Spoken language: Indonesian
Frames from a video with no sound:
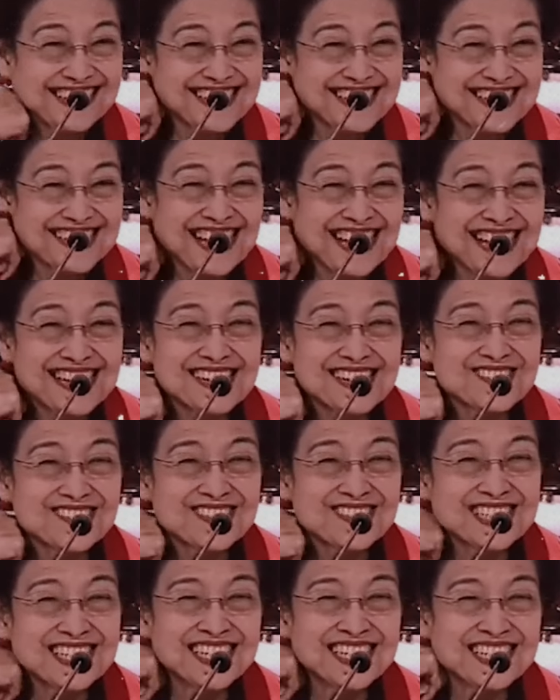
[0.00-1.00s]
Kan harus
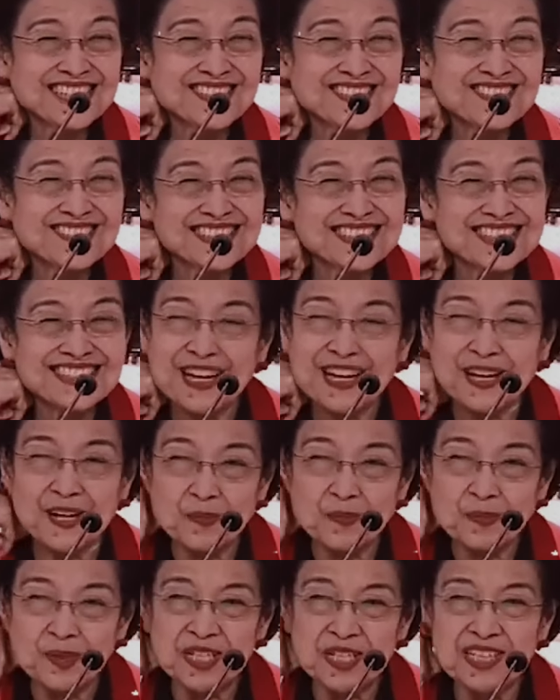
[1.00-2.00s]
dihitung secara
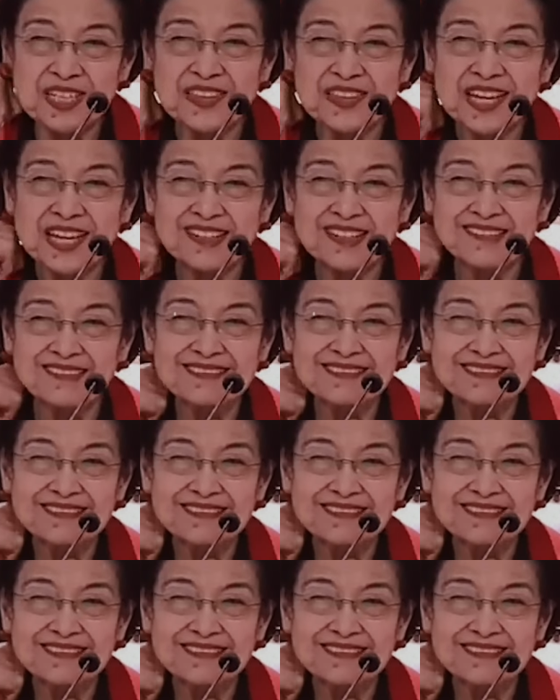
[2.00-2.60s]
politik, no